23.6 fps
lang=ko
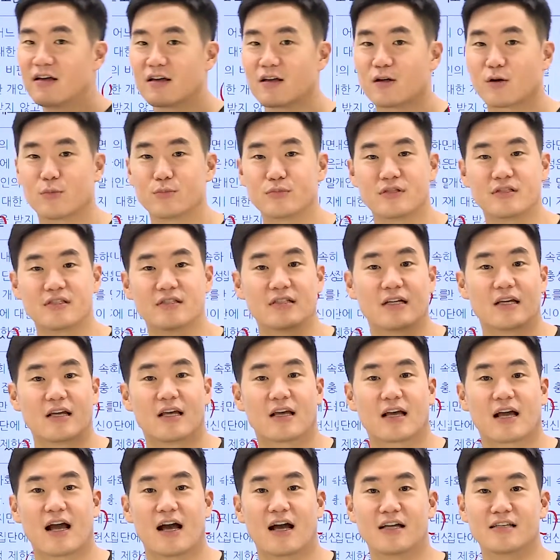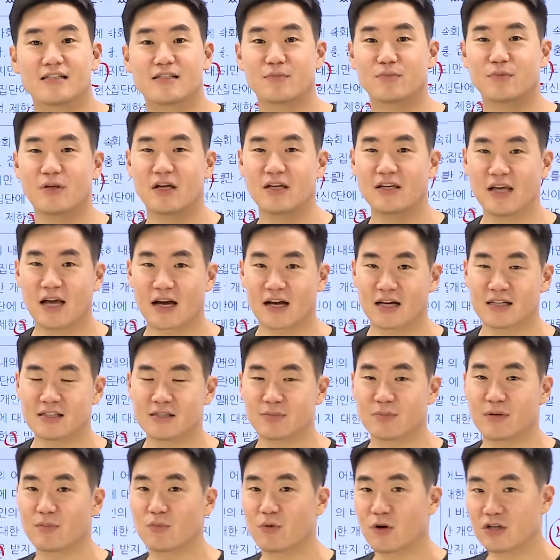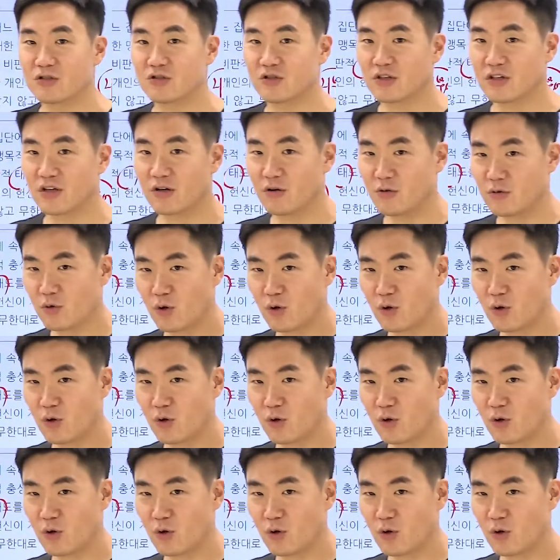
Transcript: 그럼 강한 집단이 약한 집단 뭐 할 수 있다고요?